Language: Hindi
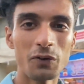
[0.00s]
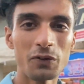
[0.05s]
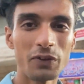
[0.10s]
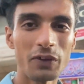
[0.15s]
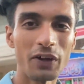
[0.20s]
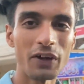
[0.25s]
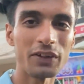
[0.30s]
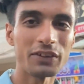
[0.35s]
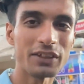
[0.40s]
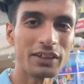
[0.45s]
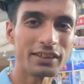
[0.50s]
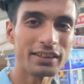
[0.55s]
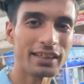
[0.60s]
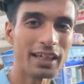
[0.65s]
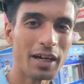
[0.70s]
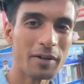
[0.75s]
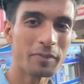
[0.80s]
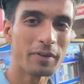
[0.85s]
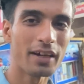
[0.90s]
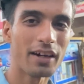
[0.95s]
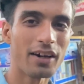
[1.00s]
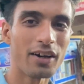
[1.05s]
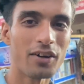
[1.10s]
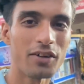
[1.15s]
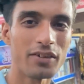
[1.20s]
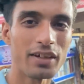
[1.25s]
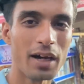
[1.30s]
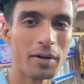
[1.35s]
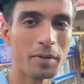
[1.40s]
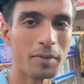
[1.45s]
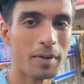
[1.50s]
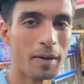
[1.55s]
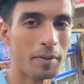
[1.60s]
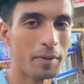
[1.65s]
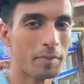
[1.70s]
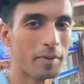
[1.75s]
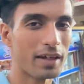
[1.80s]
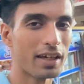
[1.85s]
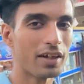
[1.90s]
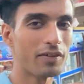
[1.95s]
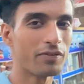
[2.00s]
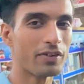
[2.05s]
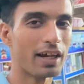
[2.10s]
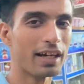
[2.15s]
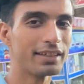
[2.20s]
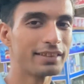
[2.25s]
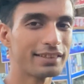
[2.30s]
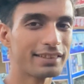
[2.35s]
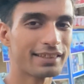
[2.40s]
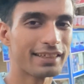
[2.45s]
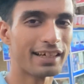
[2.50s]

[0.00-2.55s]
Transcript: सर जैसे यहाँ पे आया और यहाँ पे बाबर भाई के प्राइस